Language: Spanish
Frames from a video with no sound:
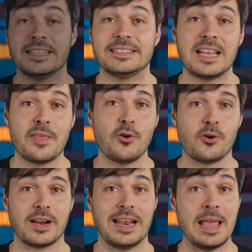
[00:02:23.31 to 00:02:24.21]

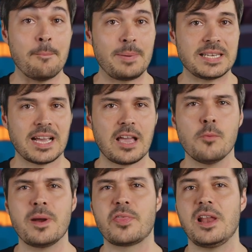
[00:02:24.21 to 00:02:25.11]
Trezor, la empresa que
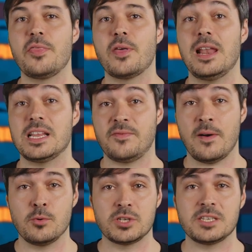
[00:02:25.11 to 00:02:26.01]
comercializa las
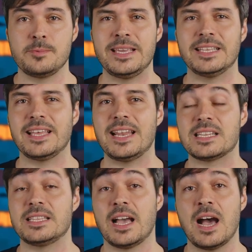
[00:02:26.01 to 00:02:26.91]
famosas
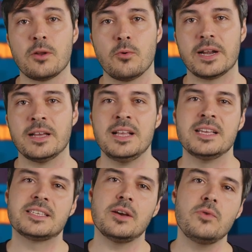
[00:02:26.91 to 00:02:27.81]
billeteras de hardware,
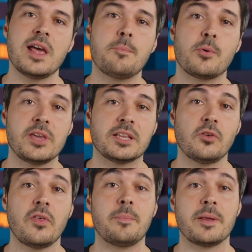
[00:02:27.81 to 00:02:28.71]
se une al
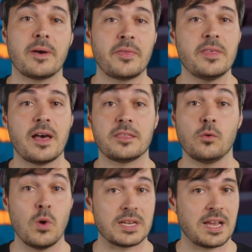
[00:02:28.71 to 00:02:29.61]
proyecto de privacidad
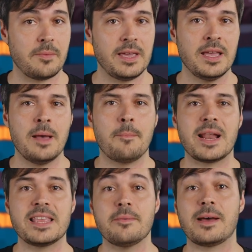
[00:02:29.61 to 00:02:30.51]
Wasabi
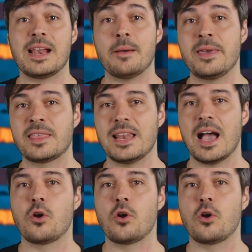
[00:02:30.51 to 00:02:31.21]
para llevar la mezcla